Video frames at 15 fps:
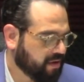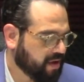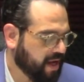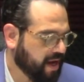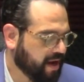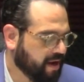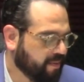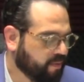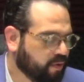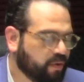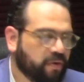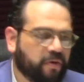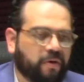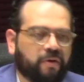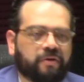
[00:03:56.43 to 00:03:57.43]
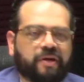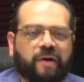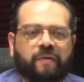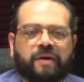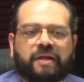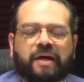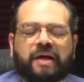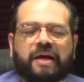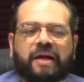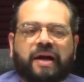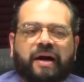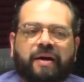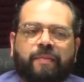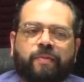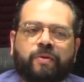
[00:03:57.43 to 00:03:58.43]
Acapulco, ¿se acuerdan que en
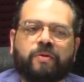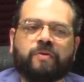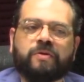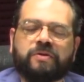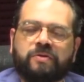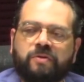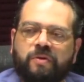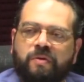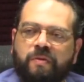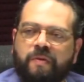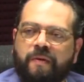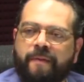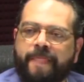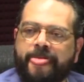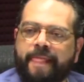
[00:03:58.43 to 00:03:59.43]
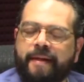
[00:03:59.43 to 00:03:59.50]
Acapulco estuvo